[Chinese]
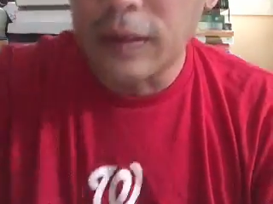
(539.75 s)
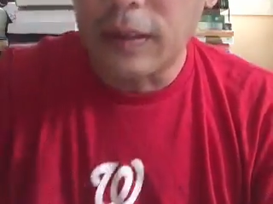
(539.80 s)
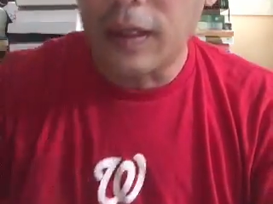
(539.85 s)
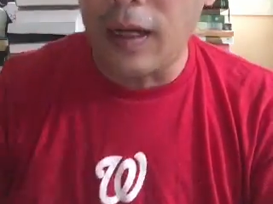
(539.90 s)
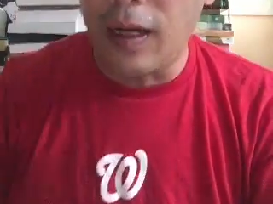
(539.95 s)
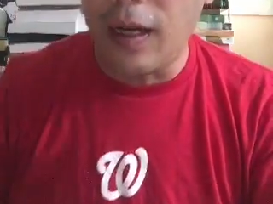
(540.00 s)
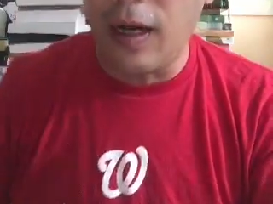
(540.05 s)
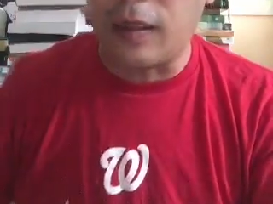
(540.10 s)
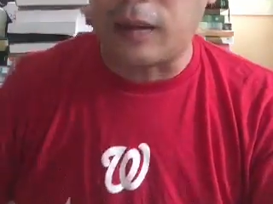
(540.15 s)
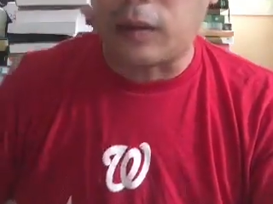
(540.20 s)

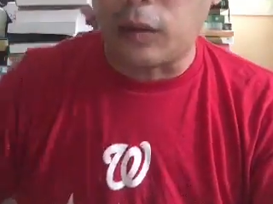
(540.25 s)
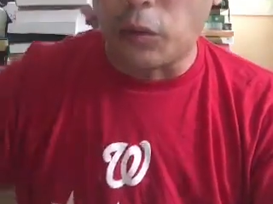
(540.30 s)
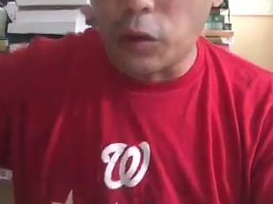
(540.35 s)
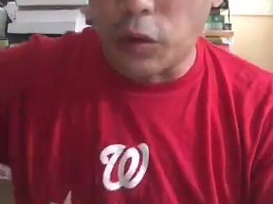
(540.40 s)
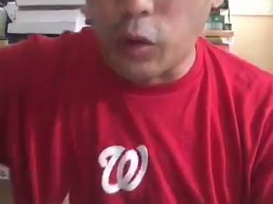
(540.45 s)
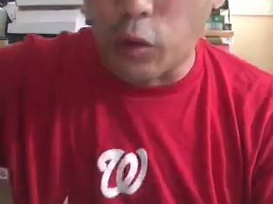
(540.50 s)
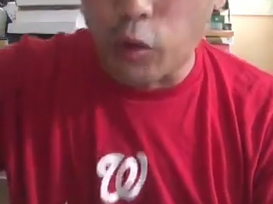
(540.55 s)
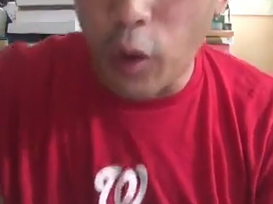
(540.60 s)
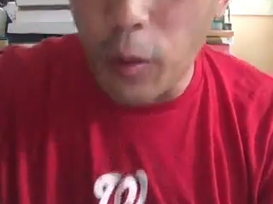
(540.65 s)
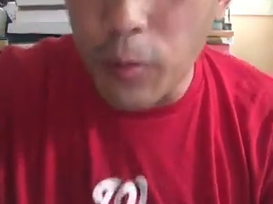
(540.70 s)
啊，都
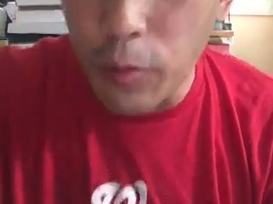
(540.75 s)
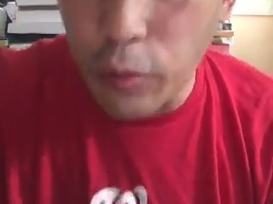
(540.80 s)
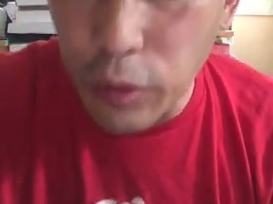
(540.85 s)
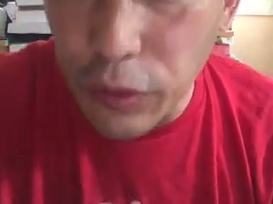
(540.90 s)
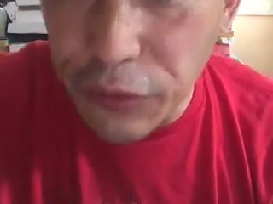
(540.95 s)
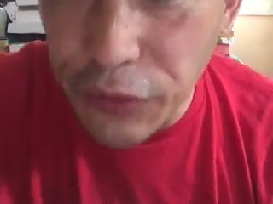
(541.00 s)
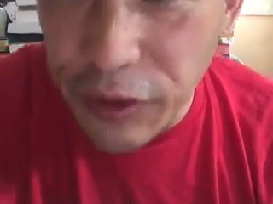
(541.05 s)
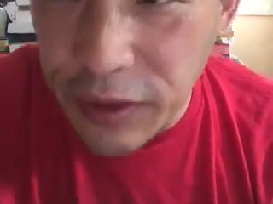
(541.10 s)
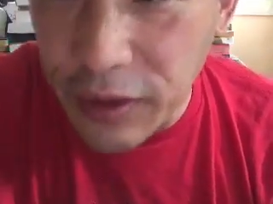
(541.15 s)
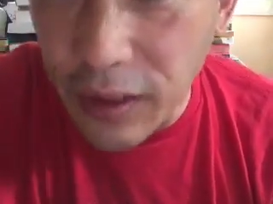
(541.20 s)
是恐怖
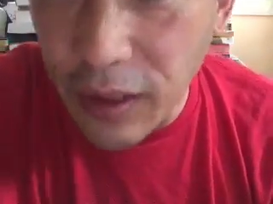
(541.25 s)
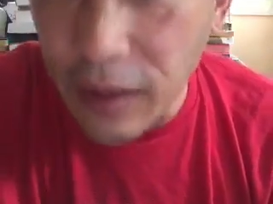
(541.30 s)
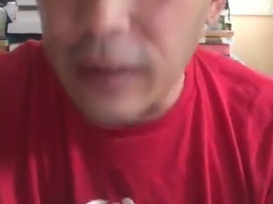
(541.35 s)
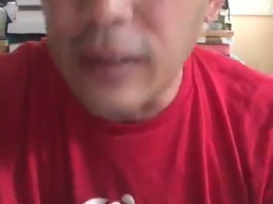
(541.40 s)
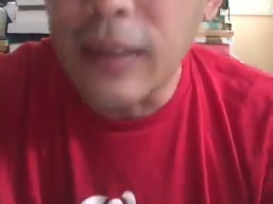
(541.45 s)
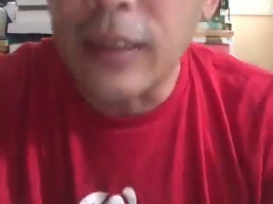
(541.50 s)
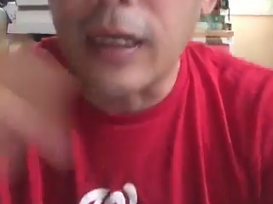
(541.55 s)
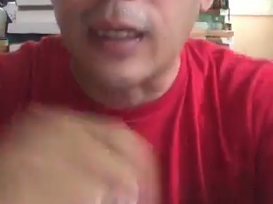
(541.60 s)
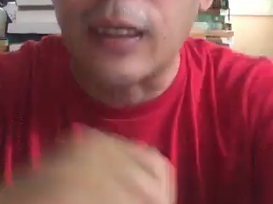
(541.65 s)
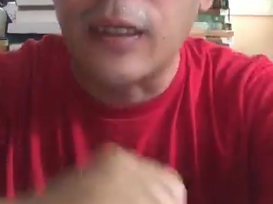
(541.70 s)
主义分
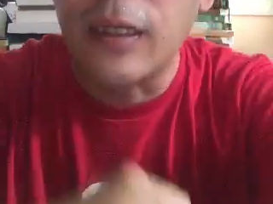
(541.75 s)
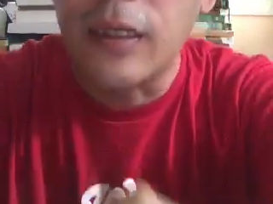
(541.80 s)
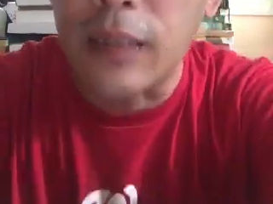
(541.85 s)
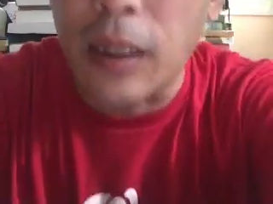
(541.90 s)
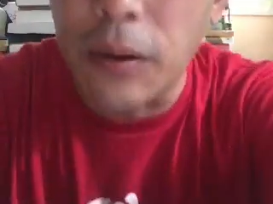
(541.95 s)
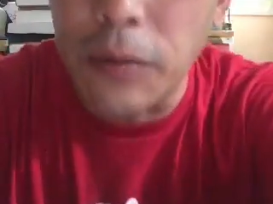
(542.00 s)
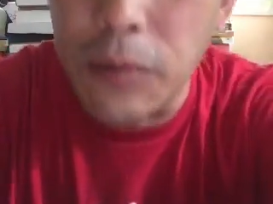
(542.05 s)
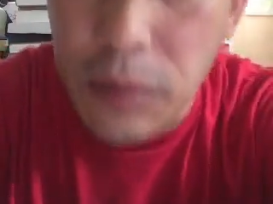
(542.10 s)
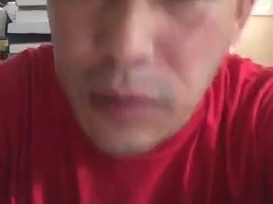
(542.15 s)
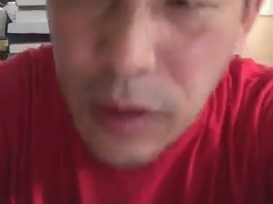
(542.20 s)
子啊！
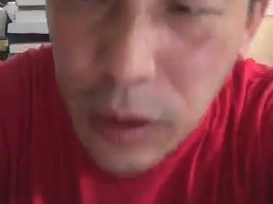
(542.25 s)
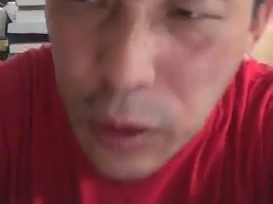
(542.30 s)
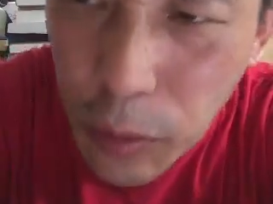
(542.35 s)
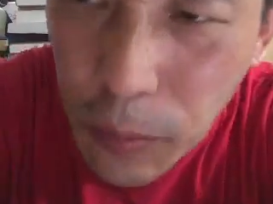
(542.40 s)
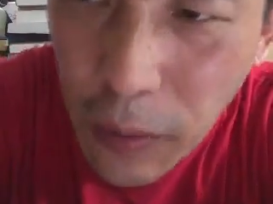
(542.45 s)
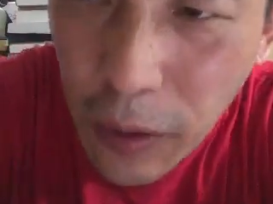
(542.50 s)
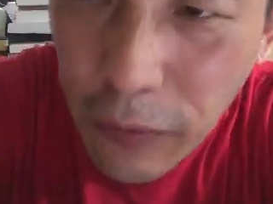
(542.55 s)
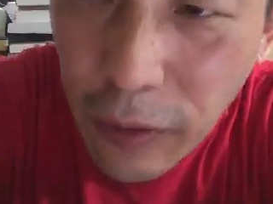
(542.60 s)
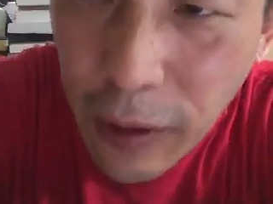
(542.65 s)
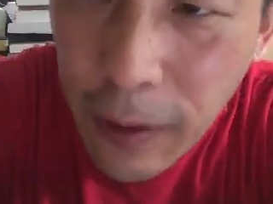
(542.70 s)
他用这
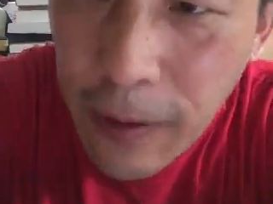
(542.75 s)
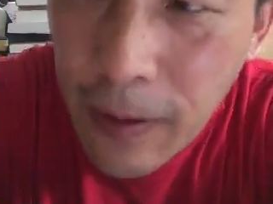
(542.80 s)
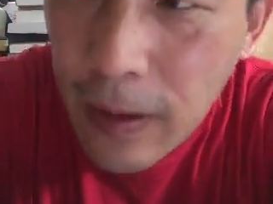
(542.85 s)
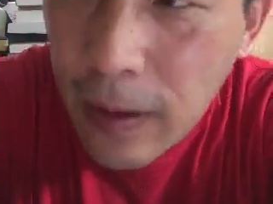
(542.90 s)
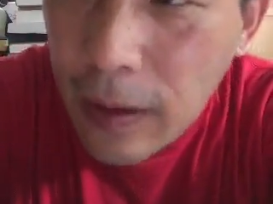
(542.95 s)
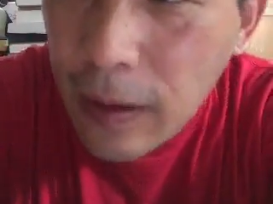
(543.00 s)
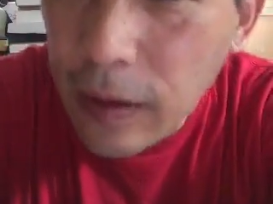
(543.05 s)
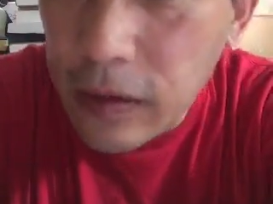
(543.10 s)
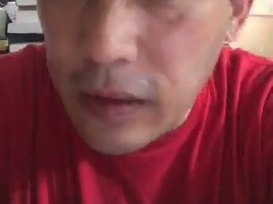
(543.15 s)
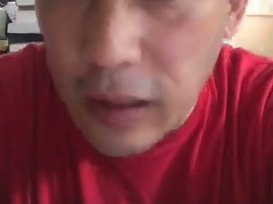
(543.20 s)
种办法，
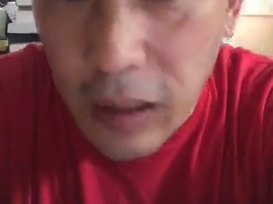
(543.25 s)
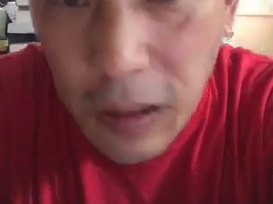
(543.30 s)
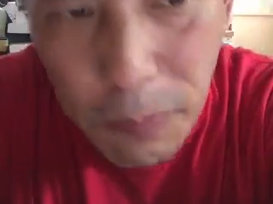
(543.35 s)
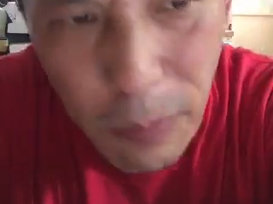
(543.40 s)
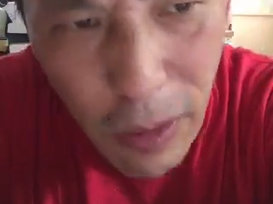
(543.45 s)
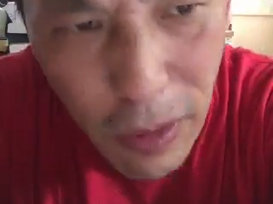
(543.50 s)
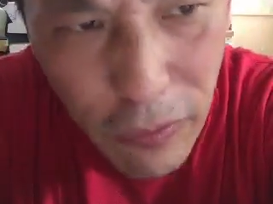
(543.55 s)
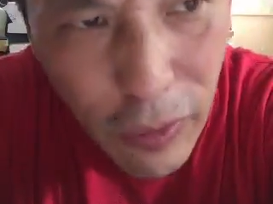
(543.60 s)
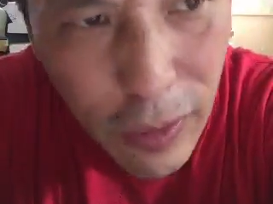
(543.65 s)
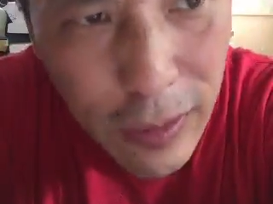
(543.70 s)
这个
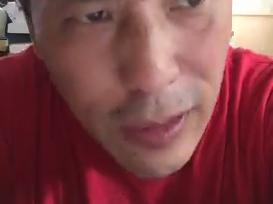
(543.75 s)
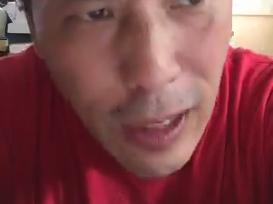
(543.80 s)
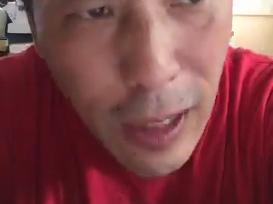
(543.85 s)
办法